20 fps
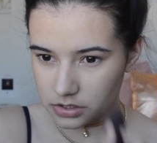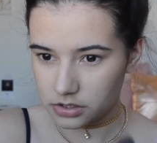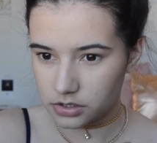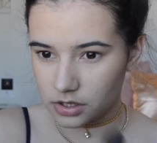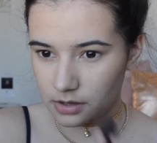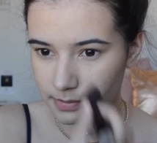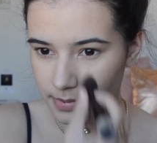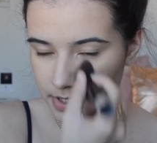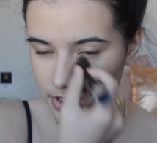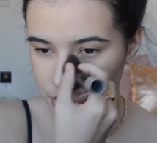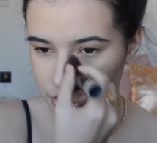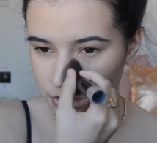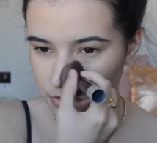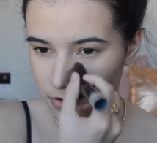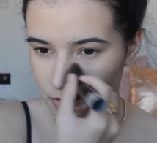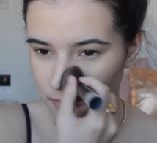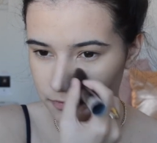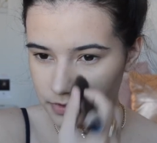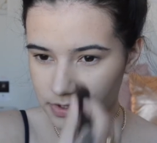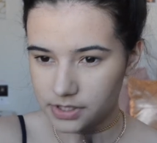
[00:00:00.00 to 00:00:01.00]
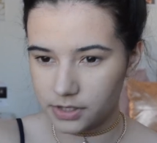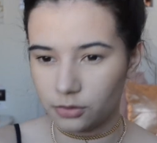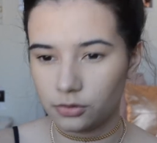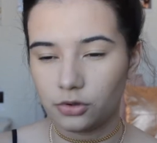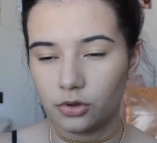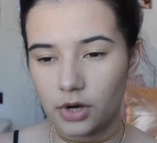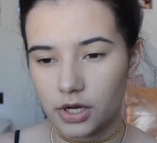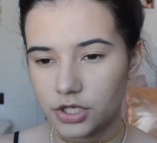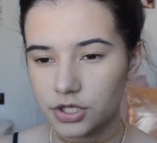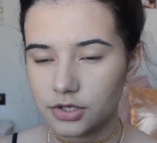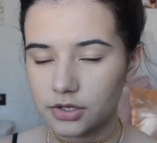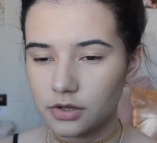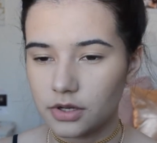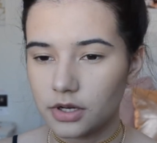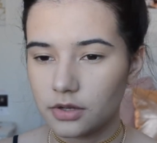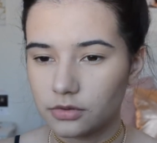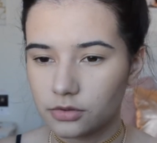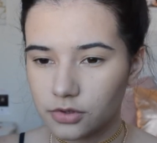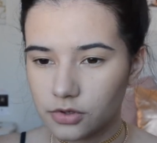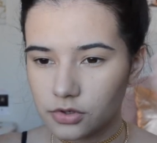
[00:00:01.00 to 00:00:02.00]
Só pra de novo, se eu tô
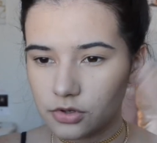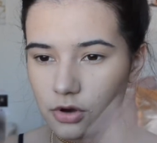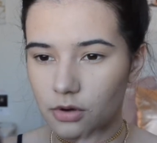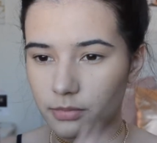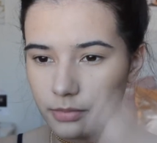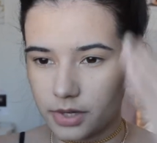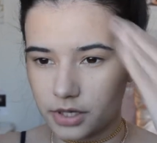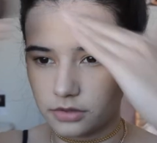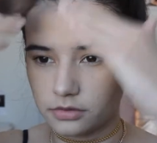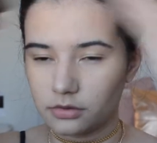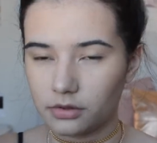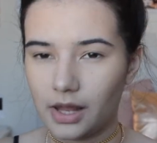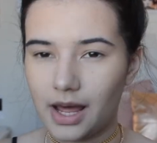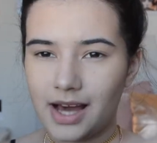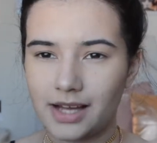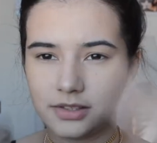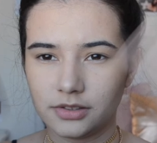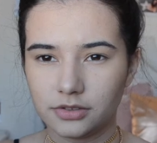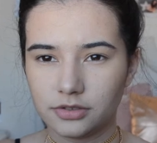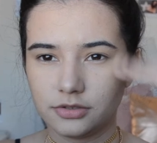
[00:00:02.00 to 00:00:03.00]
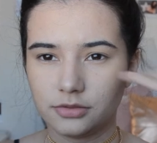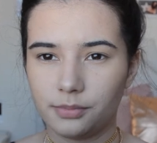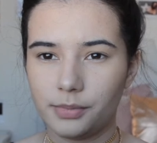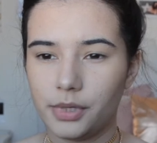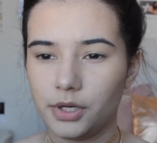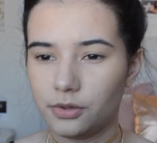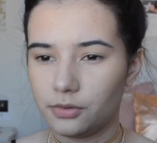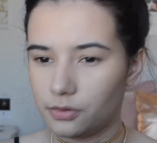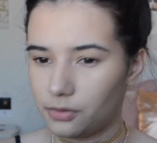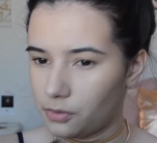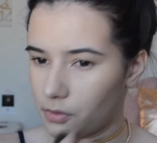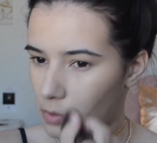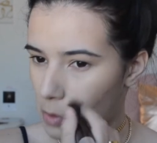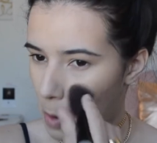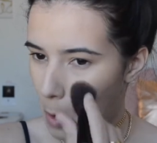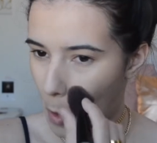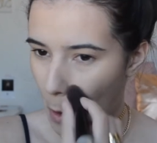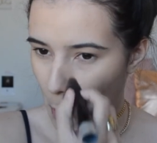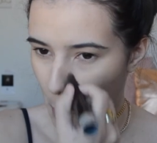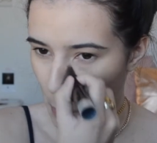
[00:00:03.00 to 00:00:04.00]
adicionando sombra do lado do meu
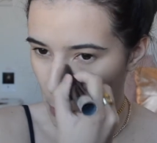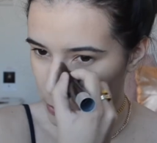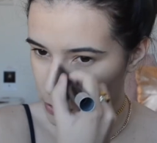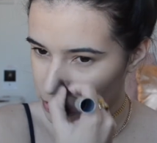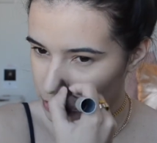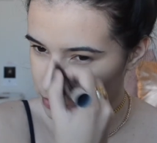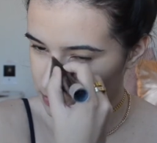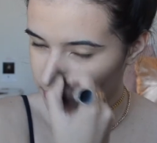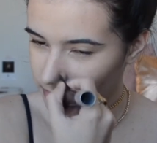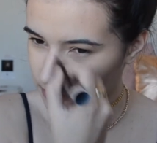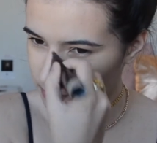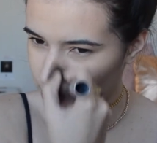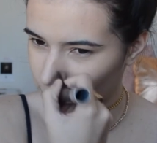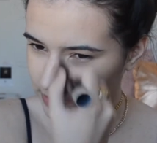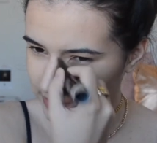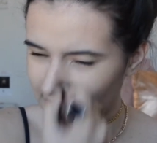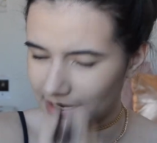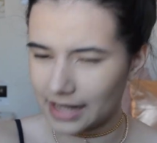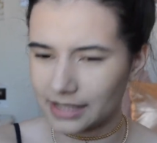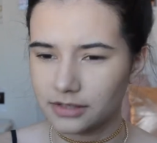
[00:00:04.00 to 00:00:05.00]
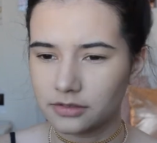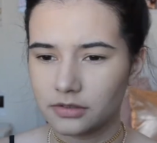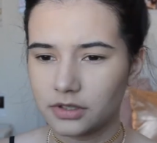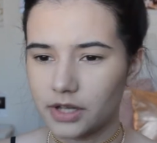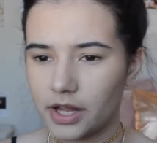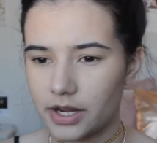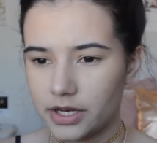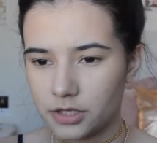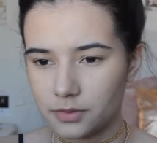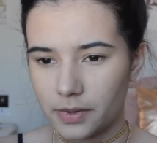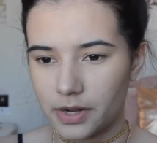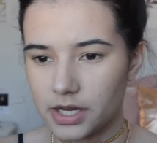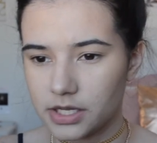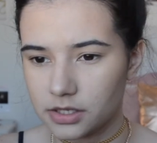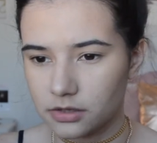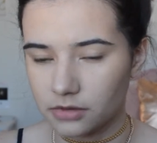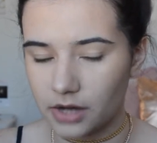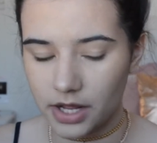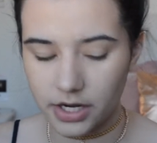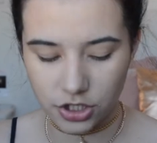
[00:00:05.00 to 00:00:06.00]
rosto e não botar nada no nariz, parece
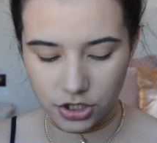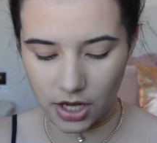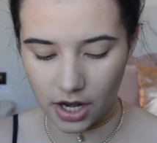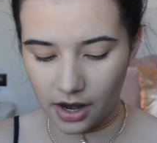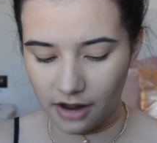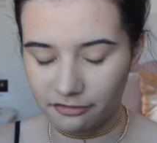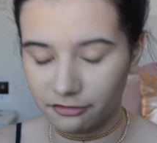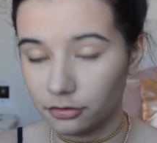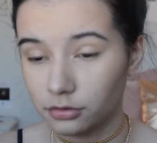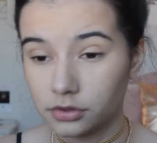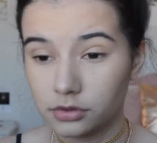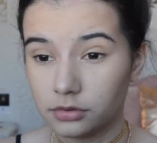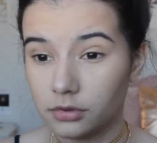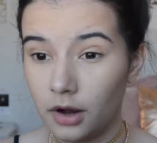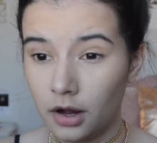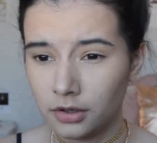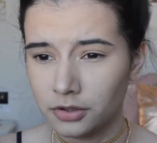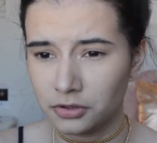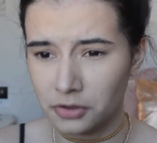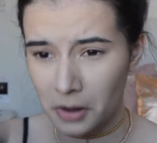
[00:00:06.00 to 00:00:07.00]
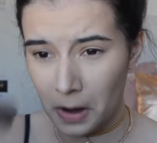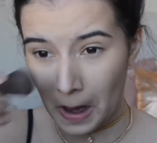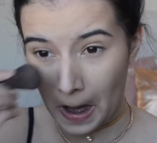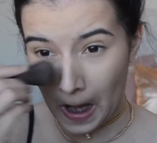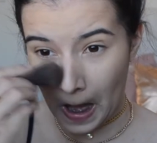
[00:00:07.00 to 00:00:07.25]
que o nariz tá lá flutuando.